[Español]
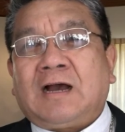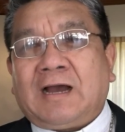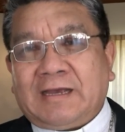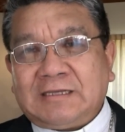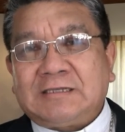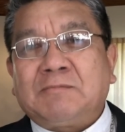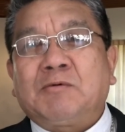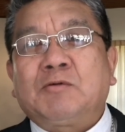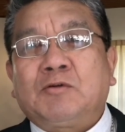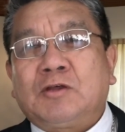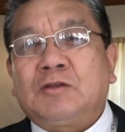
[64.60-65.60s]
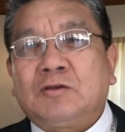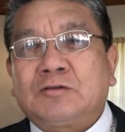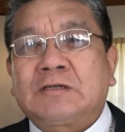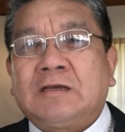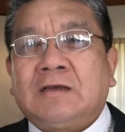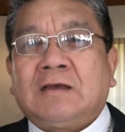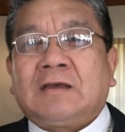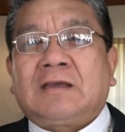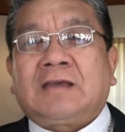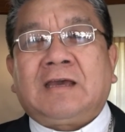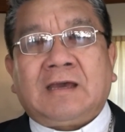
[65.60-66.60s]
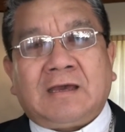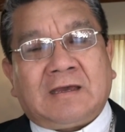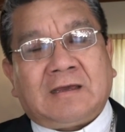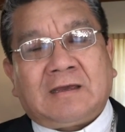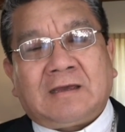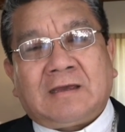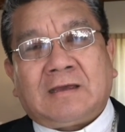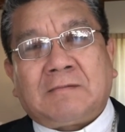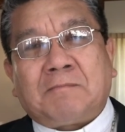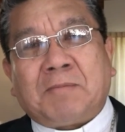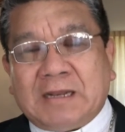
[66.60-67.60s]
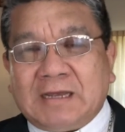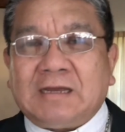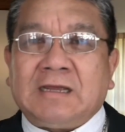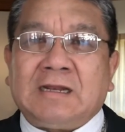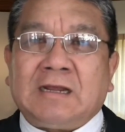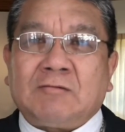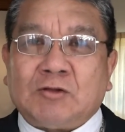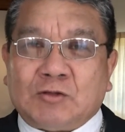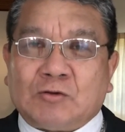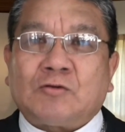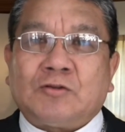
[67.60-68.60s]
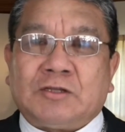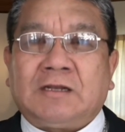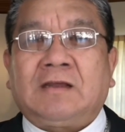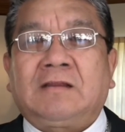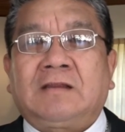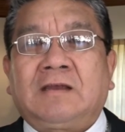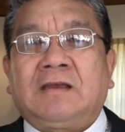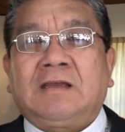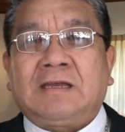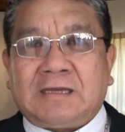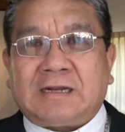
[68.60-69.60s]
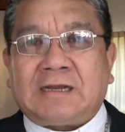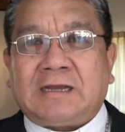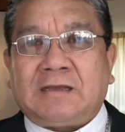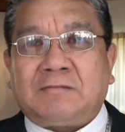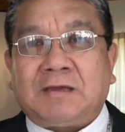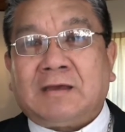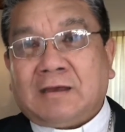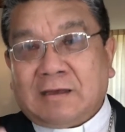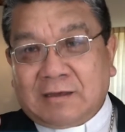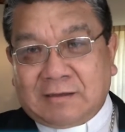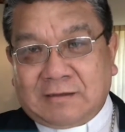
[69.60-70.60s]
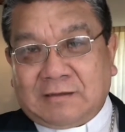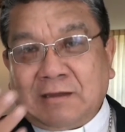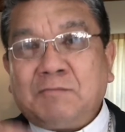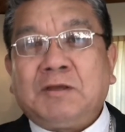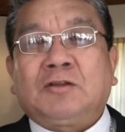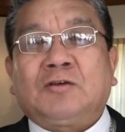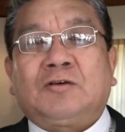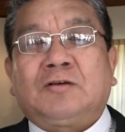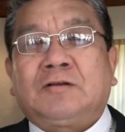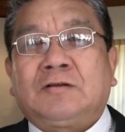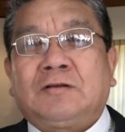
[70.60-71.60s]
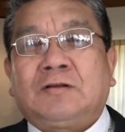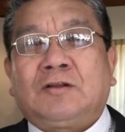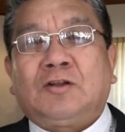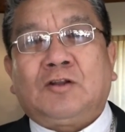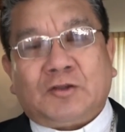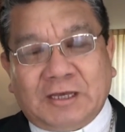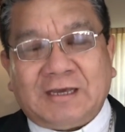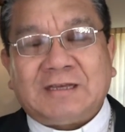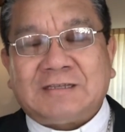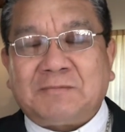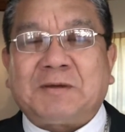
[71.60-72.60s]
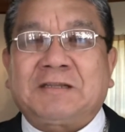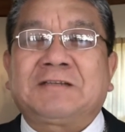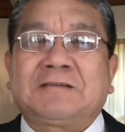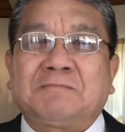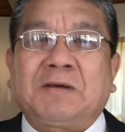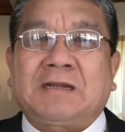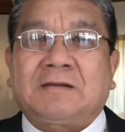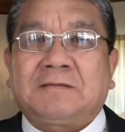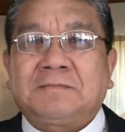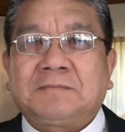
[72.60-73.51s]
a ese pueblo de Dios que peregrina en nuestro continente y en el Caribe. Te invito, no dejes de participar.